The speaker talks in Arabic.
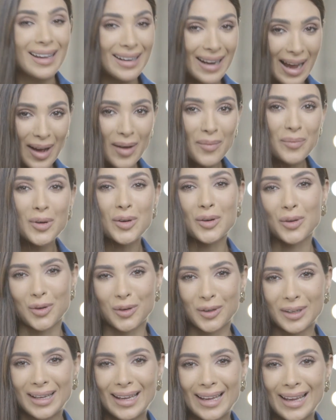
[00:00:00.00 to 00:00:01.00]
رح
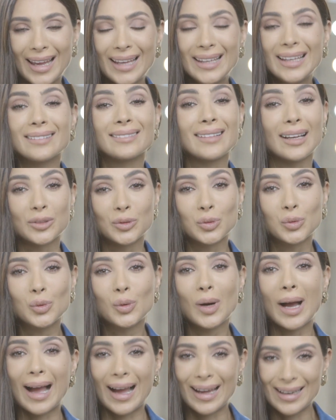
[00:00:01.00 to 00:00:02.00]
خبركم هي
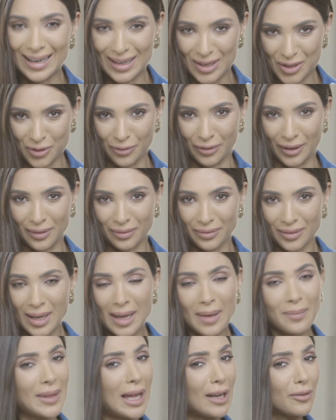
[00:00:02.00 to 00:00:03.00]
التاتو على الجفاف
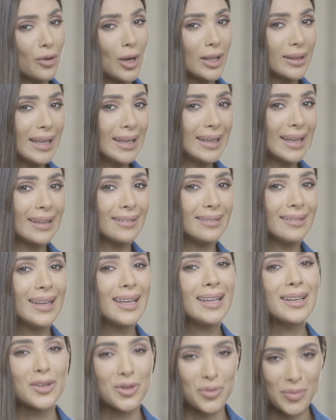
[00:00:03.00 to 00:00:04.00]
بتعرفوا قد إيه كان
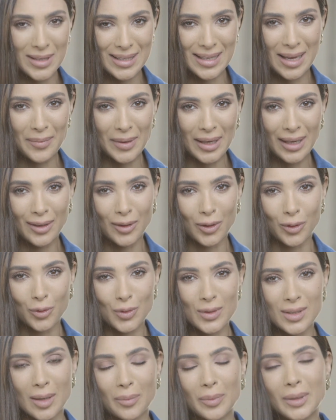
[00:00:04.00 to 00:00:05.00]
دارج من زمان انه
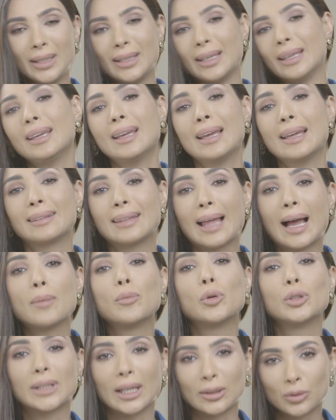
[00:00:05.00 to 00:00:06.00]
الصبيه
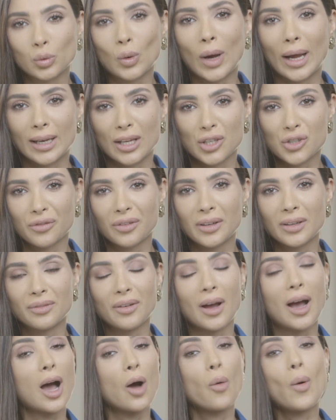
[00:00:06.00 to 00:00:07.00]
تعمل تاتو على
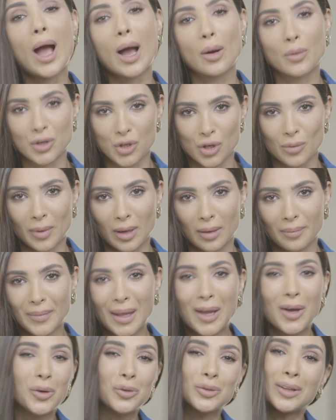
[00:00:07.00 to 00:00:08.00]
شفافها او حواجبها
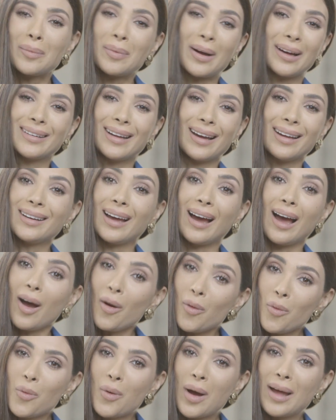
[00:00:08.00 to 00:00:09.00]
وطبعا انا
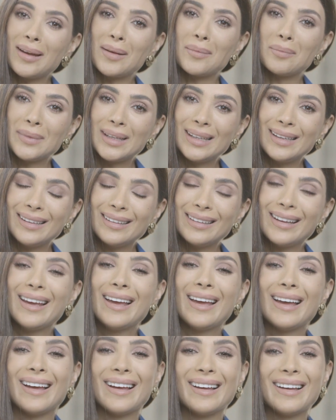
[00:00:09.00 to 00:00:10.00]
اول مين
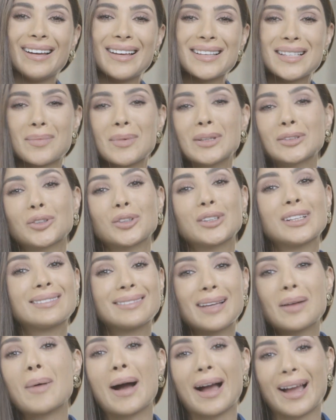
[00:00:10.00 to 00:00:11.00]
آه اذا بدكم
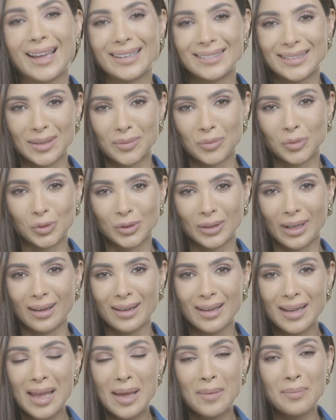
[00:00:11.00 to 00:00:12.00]
اتبع هيدي الموضه
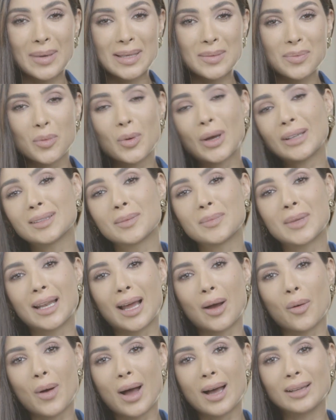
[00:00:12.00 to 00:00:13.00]
بس بوقت من
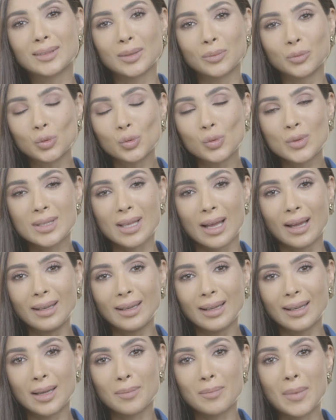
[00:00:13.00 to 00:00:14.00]
الاوقات
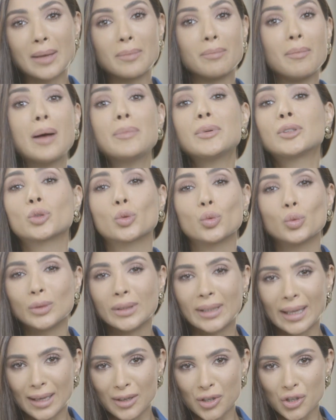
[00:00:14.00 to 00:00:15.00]
بنوصل لما ما
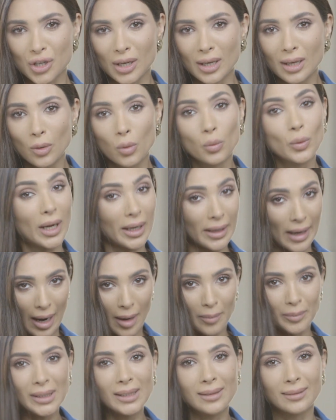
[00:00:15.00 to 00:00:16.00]
بتكون دارجه ونحن
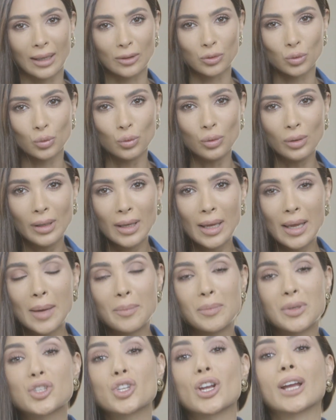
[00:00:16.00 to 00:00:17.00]
عاملين تاتو
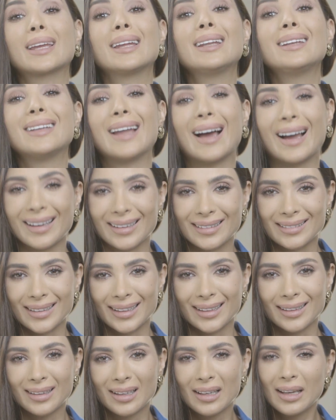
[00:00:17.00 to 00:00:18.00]
بتشكلنا
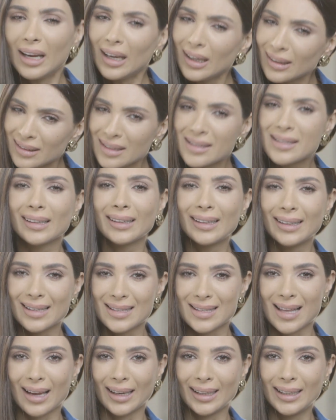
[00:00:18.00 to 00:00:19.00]
عقده عقد صغيرة
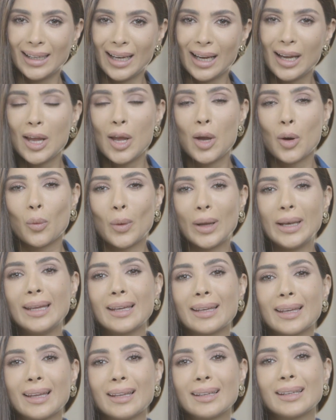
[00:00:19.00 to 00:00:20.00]
صحيح
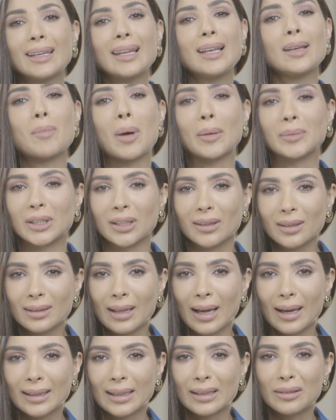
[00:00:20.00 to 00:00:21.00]
ولكن كل ما بدي
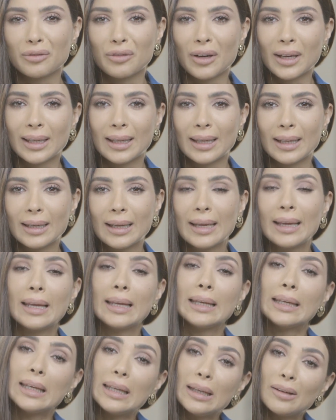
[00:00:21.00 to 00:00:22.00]
أظهر كنت فكر
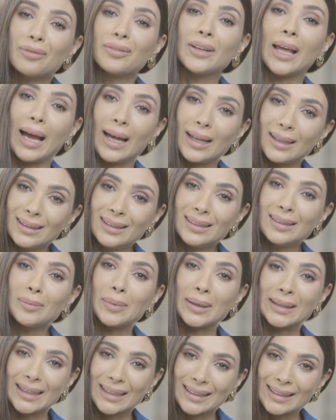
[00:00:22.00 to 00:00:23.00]
كيف يا ألين
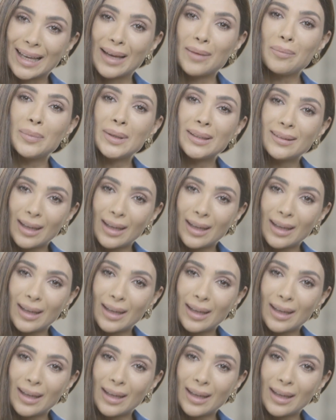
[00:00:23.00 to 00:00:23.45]
بدك تخبي